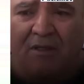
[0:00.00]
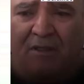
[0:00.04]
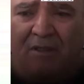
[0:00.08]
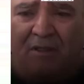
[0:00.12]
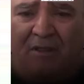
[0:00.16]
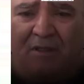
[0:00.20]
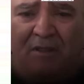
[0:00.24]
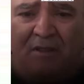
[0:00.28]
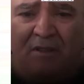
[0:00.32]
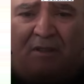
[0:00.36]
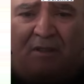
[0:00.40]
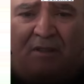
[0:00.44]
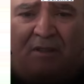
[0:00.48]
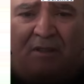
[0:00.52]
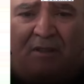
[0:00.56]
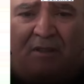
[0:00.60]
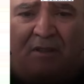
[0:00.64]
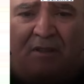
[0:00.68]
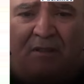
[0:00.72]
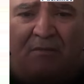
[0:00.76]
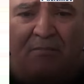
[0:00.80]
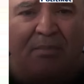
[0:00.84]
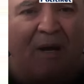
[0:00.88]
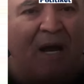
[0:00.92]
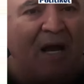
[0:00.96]
آه،
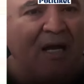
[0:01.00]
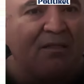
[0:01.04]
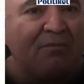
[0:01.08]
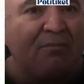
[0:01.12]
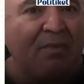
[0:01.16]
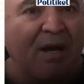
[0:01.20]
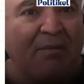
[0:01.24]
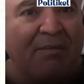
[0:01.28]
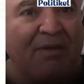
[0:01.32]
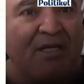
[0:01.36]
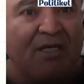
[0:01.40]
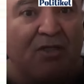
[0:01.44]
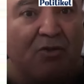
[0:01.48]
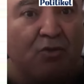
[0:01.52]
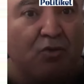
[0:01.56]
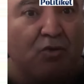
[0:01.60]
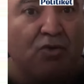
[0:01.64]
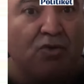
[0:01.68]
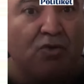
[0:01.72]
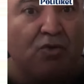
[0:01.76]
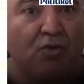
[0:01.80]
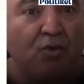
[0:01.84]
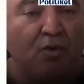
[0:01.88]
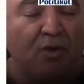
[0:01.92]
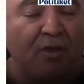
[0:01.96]
بعد ما عمل
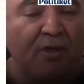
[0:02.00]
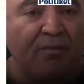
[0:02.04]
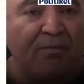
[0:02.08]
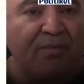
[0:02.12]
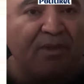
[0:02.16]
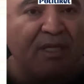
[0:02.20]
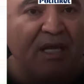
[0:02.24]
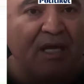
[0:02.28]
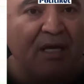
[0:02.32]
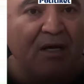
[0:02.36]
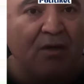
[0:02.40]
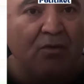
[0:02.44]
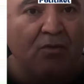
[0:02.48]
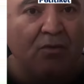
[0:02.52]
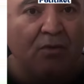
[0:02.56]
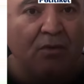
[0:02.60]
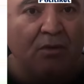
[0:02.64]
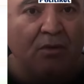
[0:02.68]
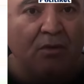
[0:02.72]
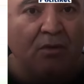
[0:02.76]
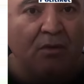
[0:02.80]
الدستور نتاعو